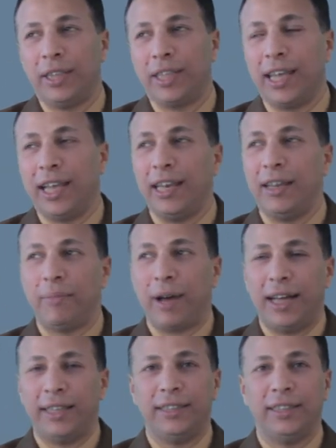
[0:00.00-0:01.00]

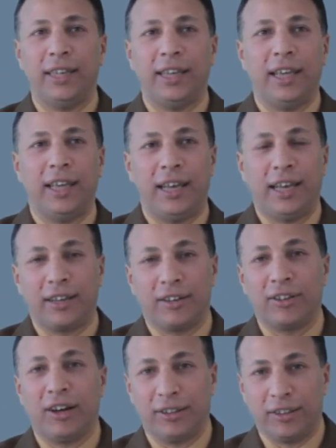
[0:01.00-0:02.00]
بيتكلم عن
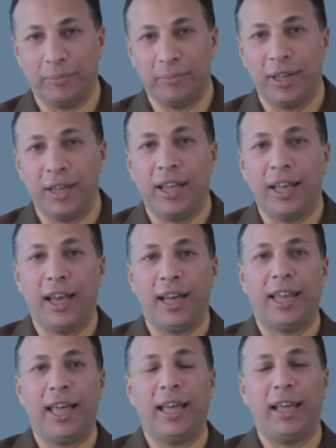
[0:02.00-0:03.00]
القطاع الطبي.
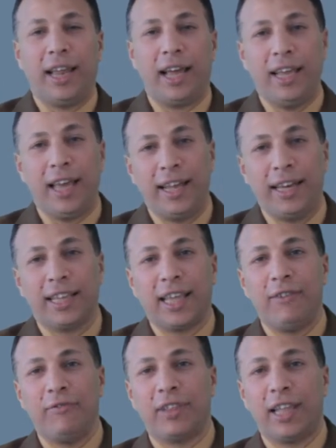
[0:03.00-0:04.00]
احنا
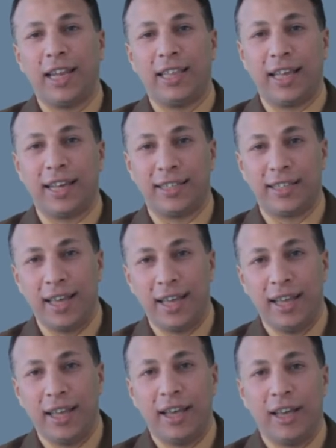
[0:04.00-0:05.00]
الحقيقه هنتكلم في ثلاث
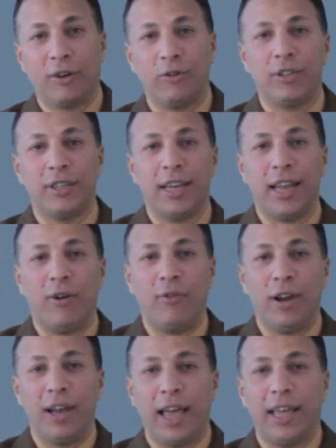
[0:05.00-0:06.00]
اجزاء،
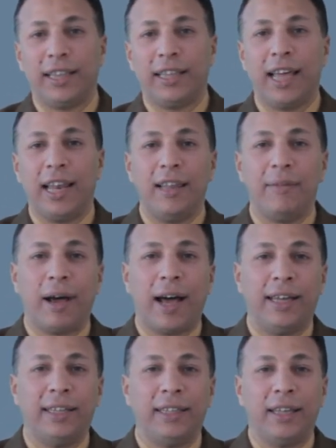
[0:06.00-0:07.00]
الجزء الاول
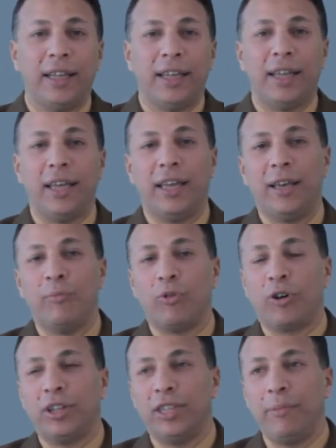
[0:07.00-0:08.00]
هيتكلم عن
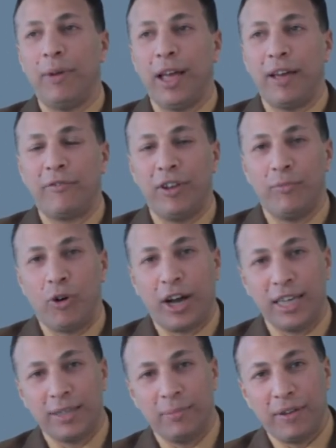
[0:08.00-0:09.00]
آه، مقدمه
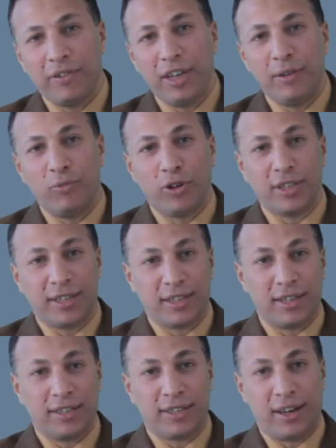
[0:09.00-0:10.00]
في المحاسبه في
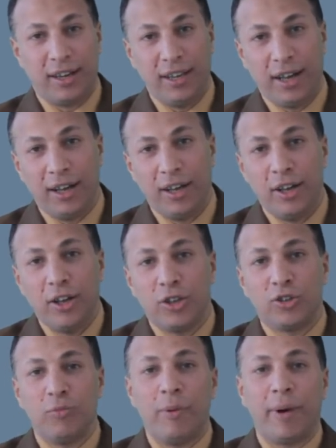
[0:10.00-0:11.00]
المؤسسات الصحيه
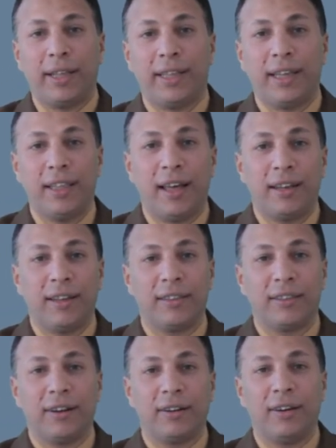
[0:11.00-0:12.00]
ثم بعد
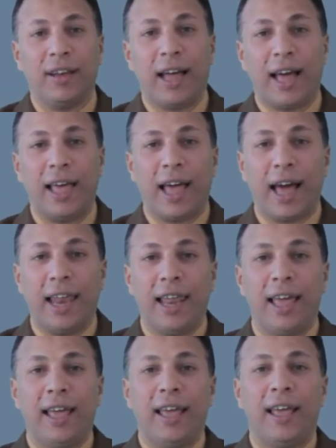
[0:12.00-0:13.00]
كده هننتقل
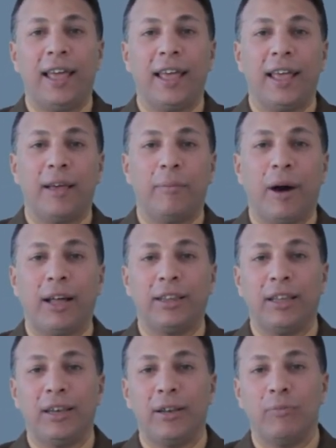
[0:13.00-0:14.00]
على آه،
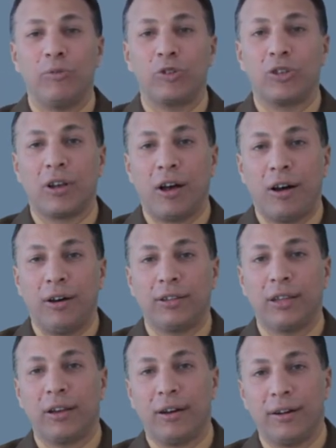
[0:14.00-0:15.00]
بعض
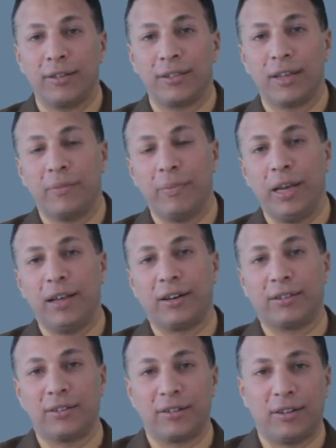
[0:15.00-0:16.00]
المصطلحات الخاصة
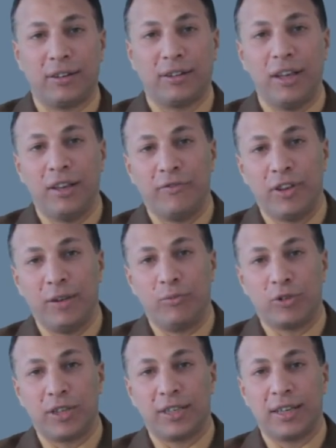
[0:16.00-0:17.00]
بالاقتصاد
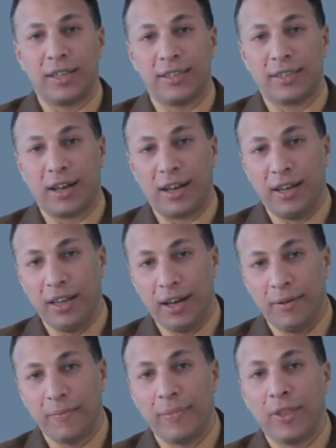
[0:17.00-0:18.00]
في المؤسسات
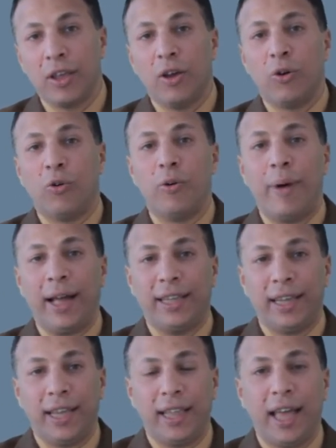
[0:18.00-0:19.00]
الصحية
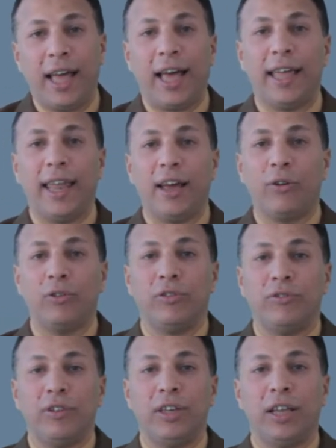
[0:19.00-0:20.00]
وبعد كده
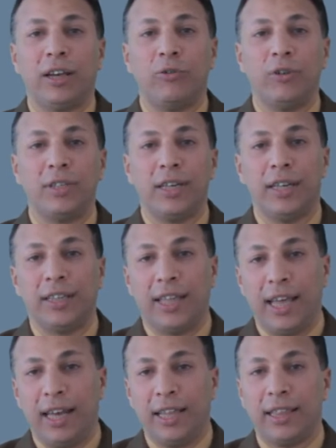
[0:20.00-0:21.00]
هناخد في
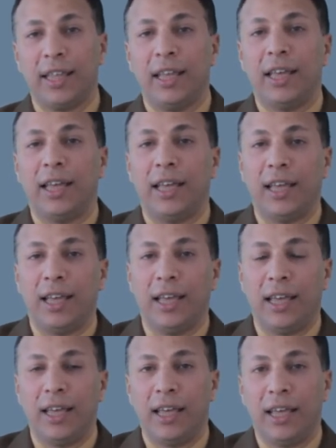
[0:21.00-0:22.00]
الجزء الثالث
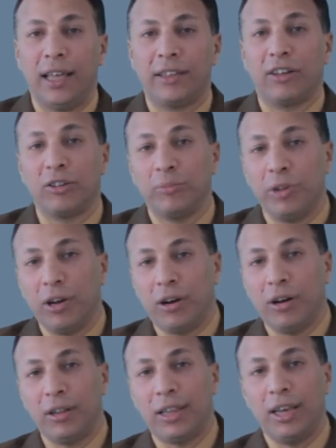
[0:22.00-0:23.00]
آه، آه،
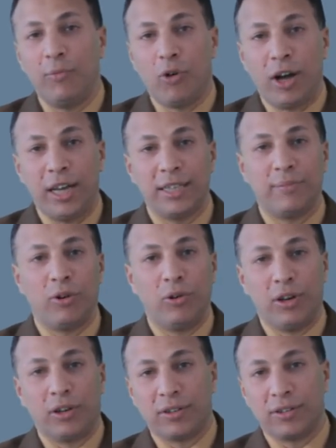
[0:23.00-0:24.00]
تطبيقات
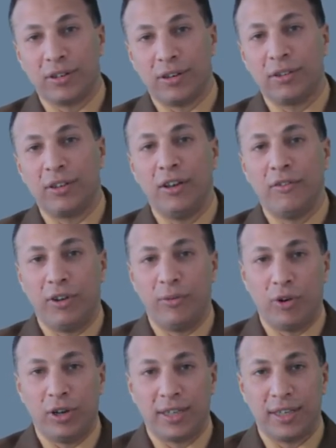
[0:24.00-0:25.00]
للمحاسبة والاقتصاد
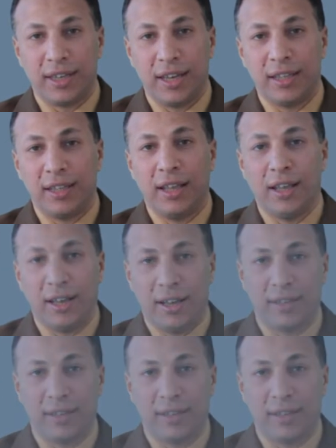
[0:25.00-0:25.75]
في المؤسسات